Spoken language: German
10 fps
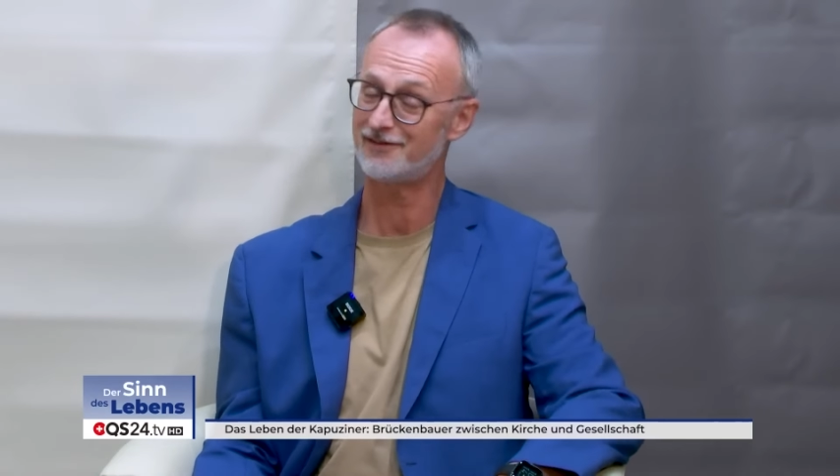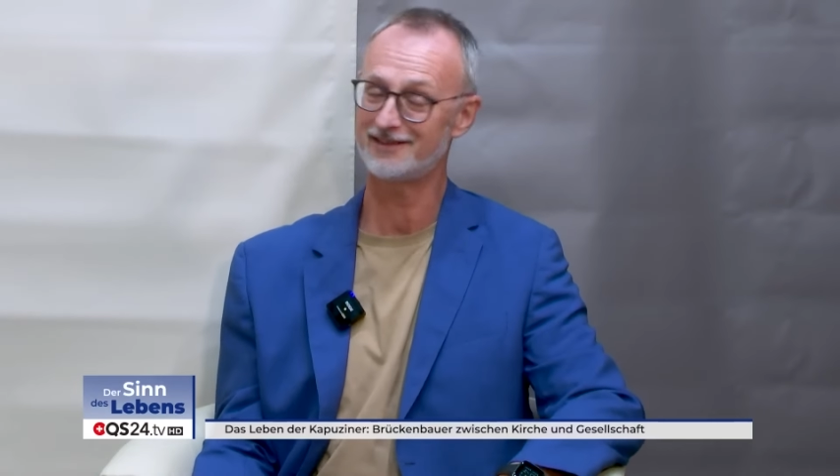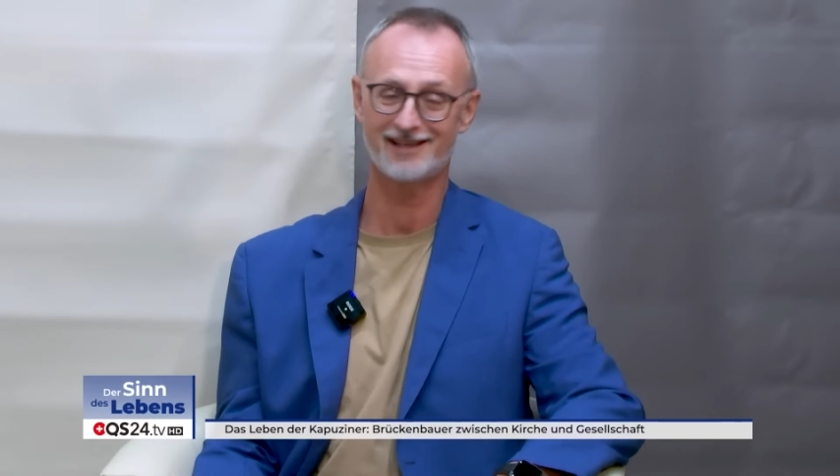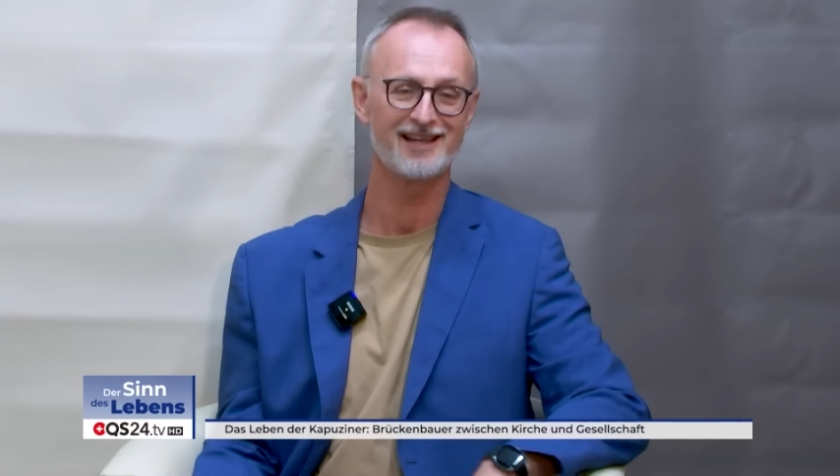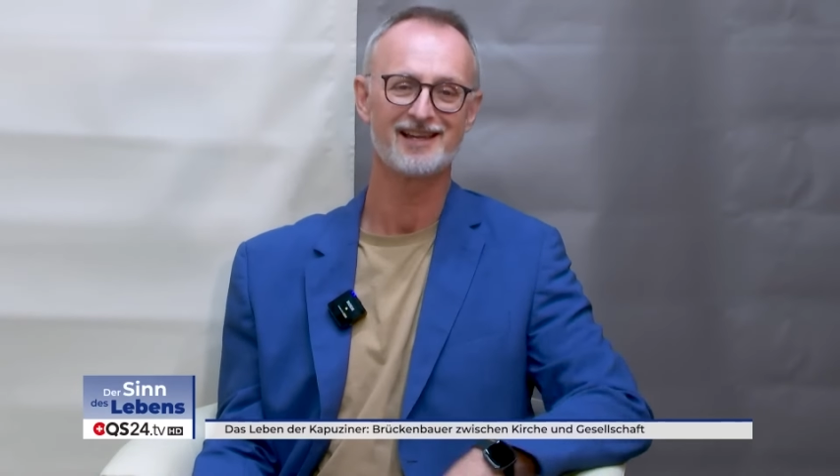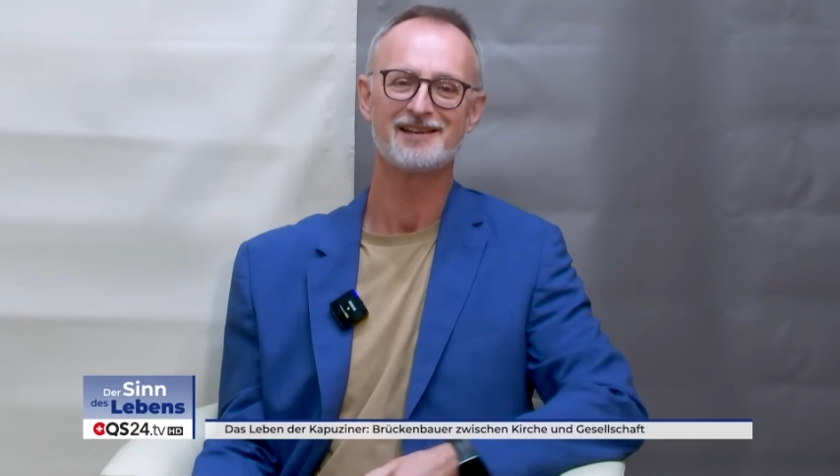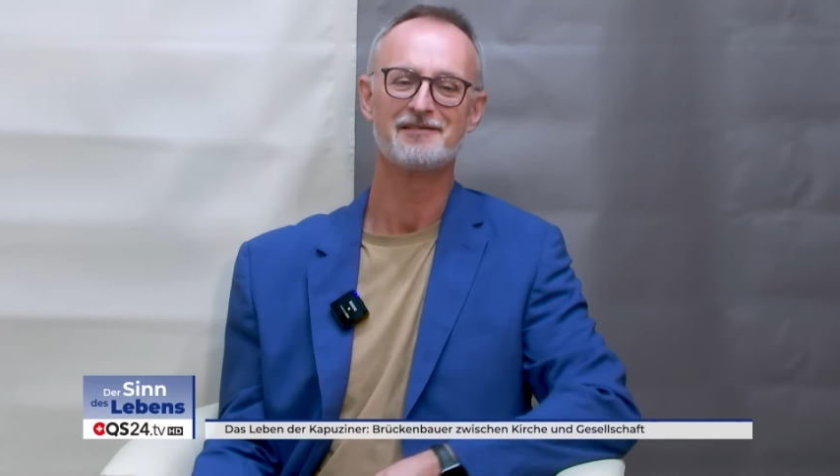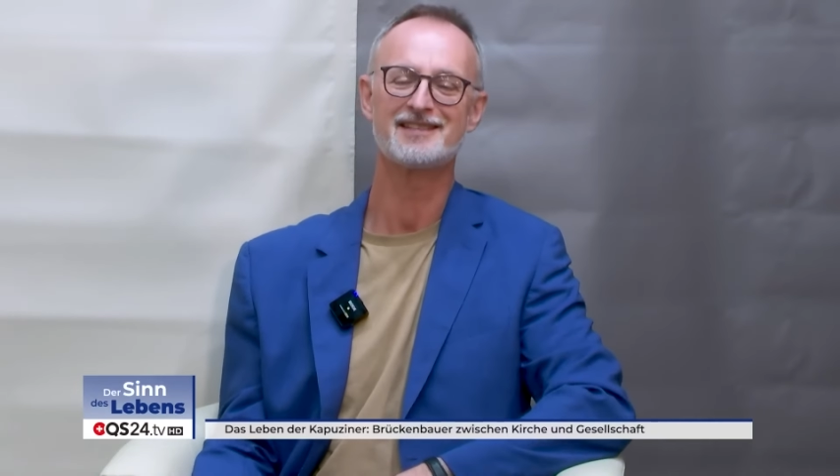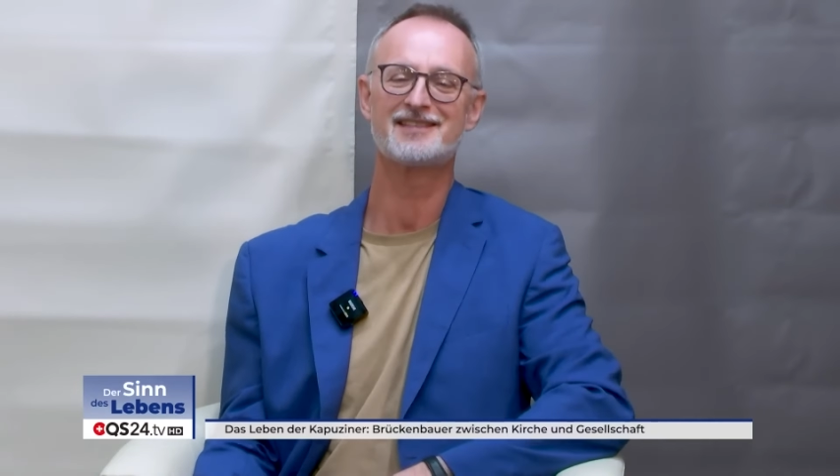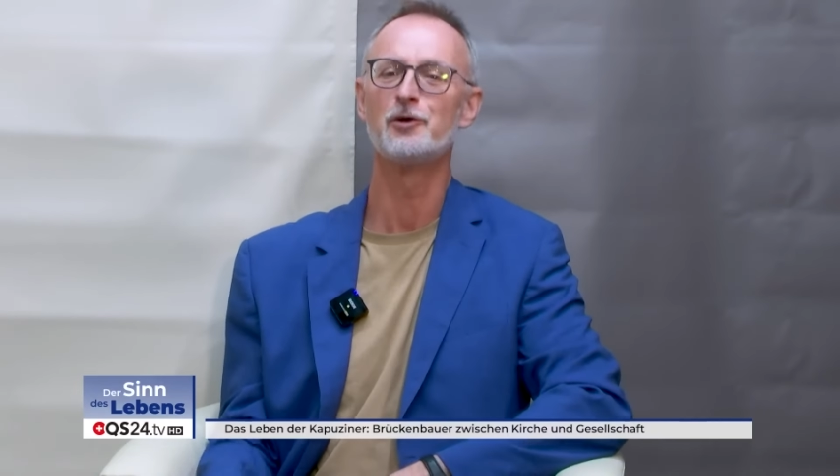fand ich
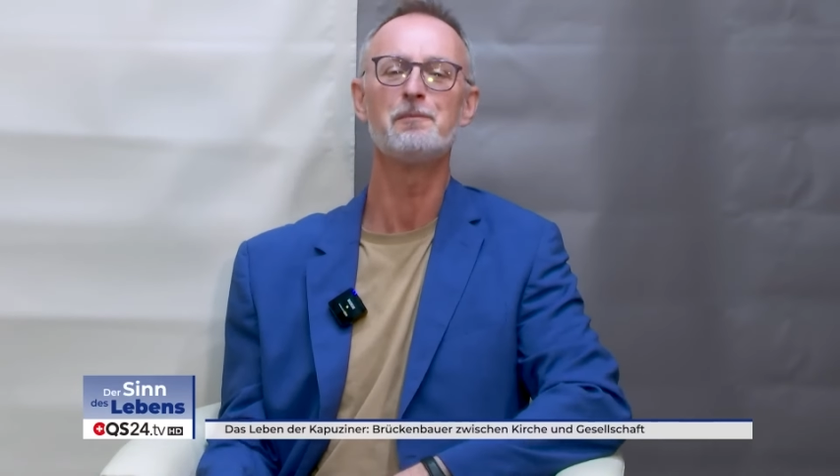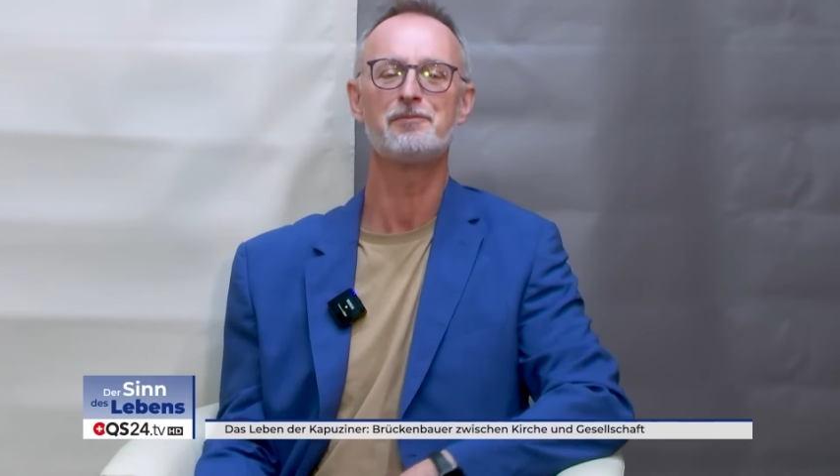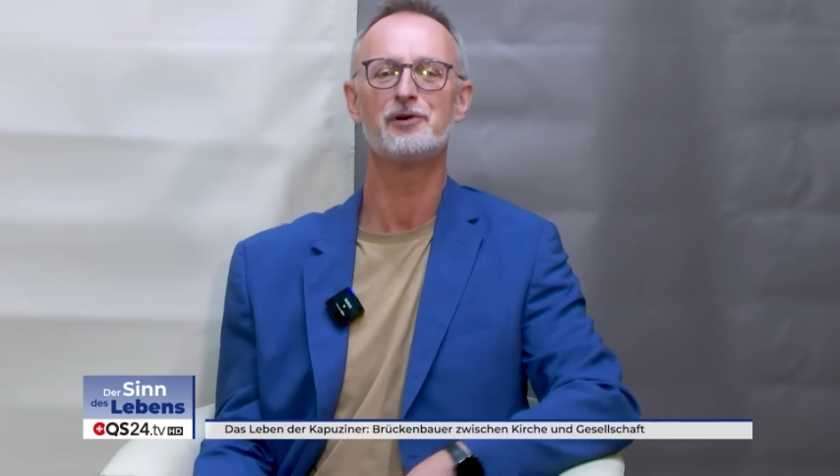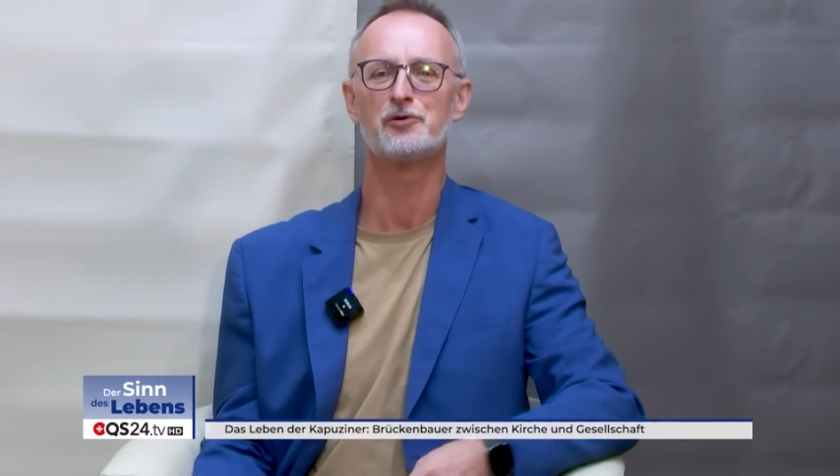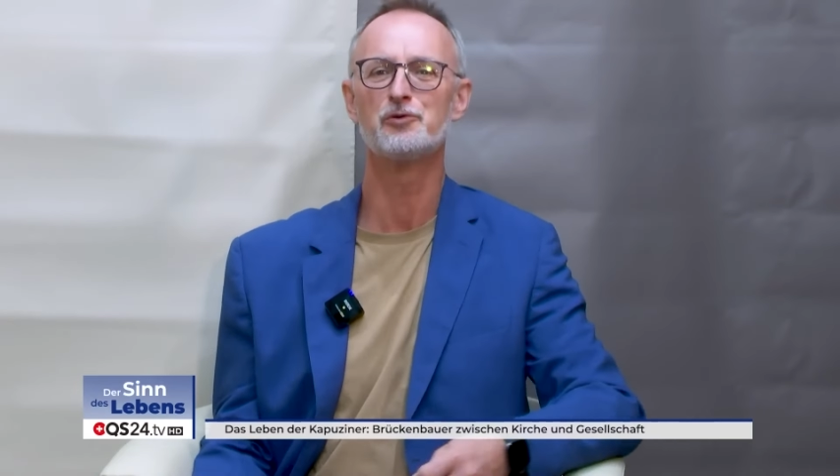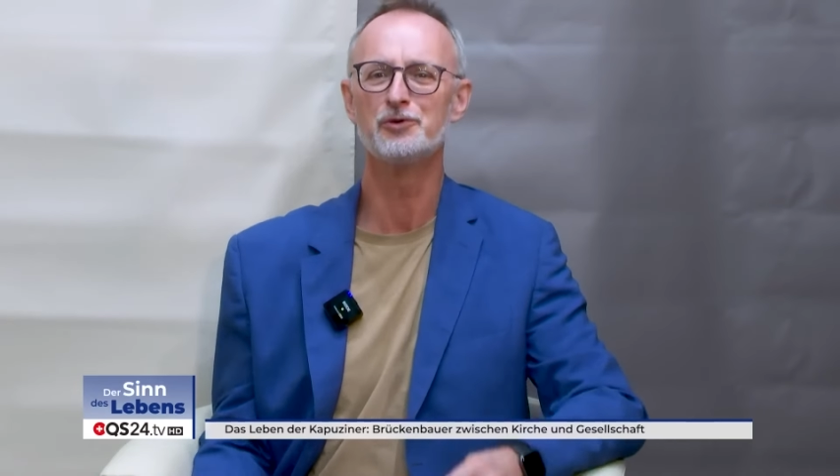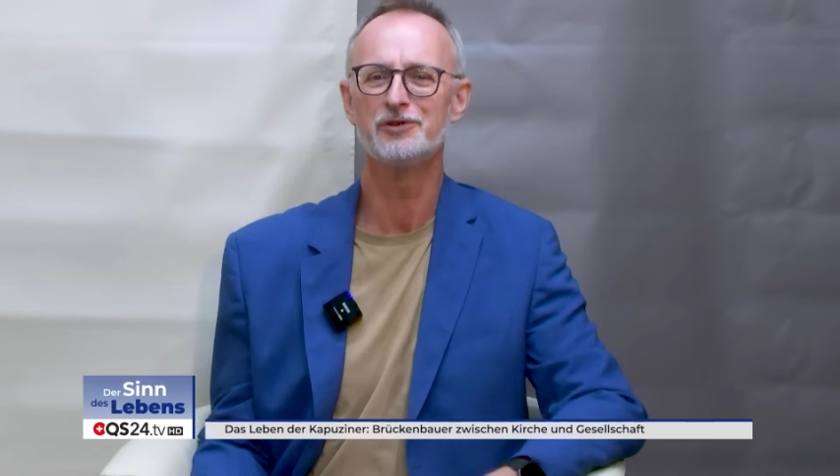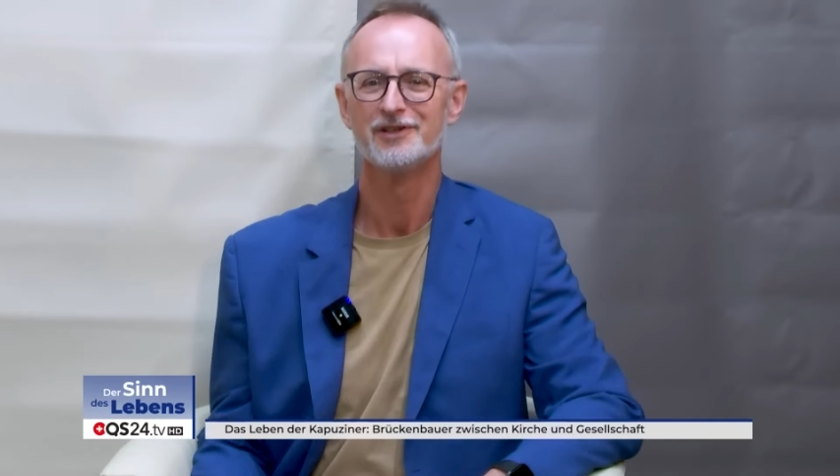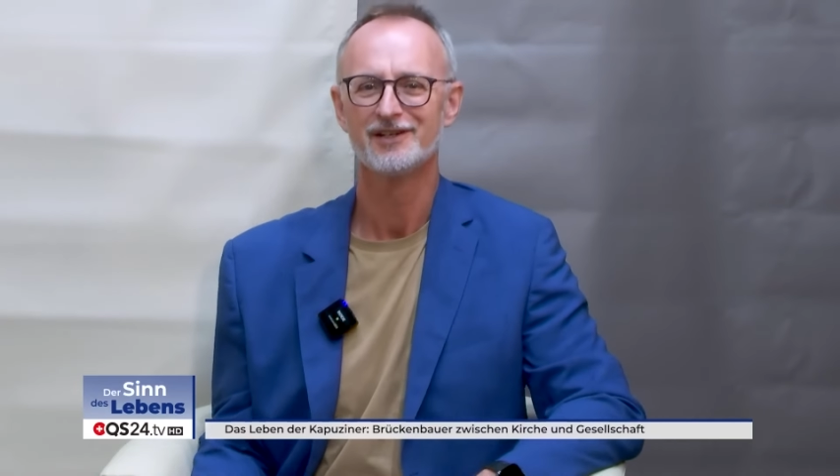super gut.